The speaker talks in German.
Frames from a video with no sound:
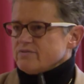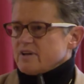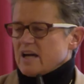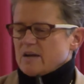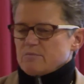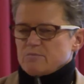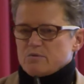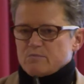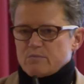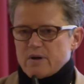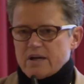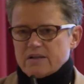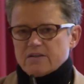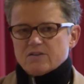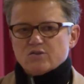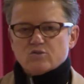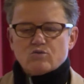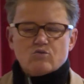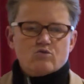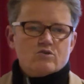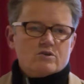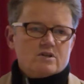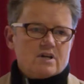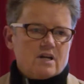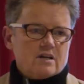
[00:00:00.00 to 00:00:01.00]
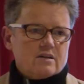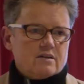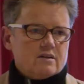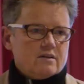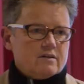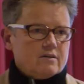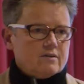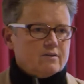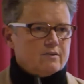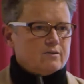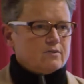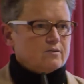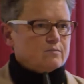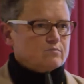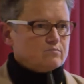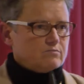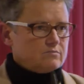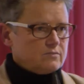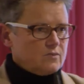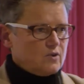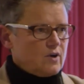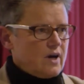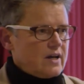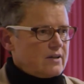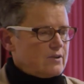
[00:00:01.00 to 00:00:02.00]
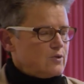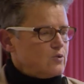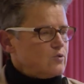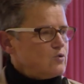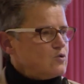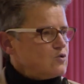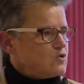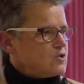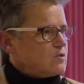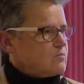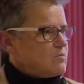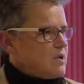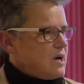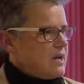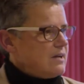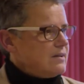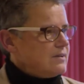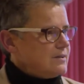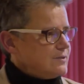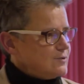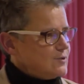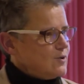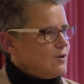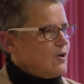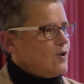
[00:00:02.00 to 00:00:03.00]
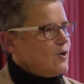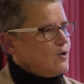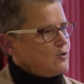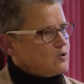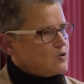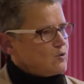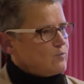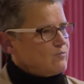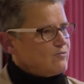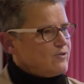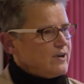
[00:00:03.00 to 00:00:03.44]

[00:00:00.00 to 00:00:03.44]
Lösungen für den Nah- und Fernverkehr sind schon im Gespräch.